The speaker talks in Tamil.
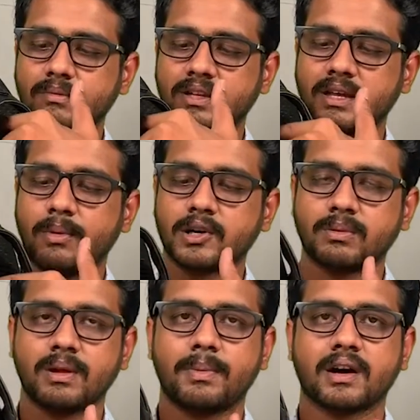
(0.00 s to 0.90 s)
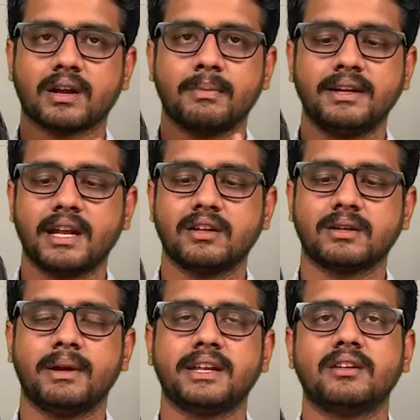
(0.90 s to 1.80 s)
நீங்கள் பாட்டமில் பார்க்குற மெட்டீரியல்
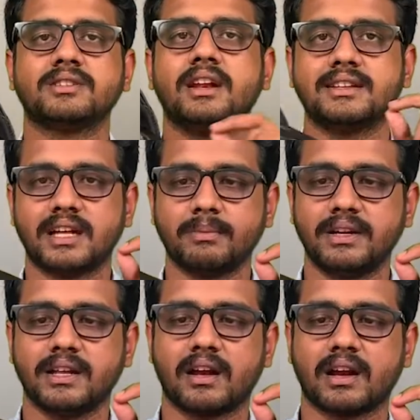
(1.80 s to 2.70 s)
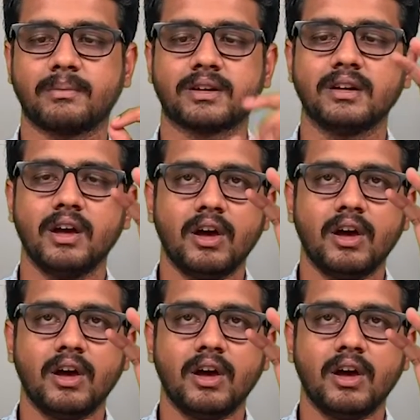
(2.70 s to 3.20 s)
இந்த மெட்டீரியல் வந்து லெதர் மெட்டீரியல் நமக்கு